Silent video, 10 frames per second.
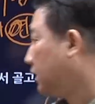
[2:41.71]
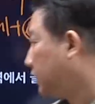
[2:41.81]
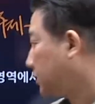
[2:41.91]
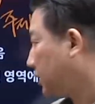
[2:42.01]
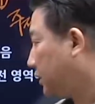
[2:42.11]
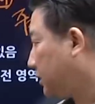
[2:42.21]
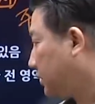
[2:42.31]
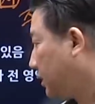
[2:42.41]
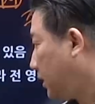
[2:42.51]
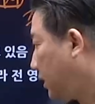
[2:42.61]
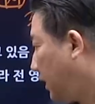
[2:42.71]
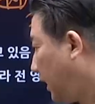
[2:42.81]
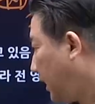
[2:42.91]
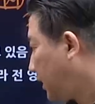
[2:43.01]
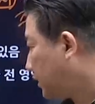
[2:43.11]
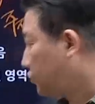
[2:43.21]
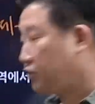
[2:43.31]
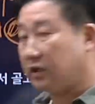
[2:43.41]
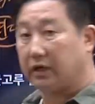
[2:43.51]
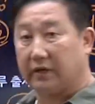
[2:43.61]
어떤 A라는
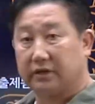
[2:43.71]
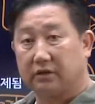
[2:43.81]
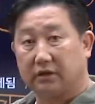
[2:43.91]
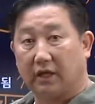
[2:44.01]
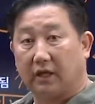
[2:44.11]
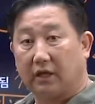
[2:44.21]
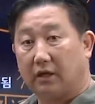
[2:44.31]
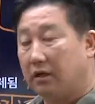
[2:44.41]
주제가 나왔을 때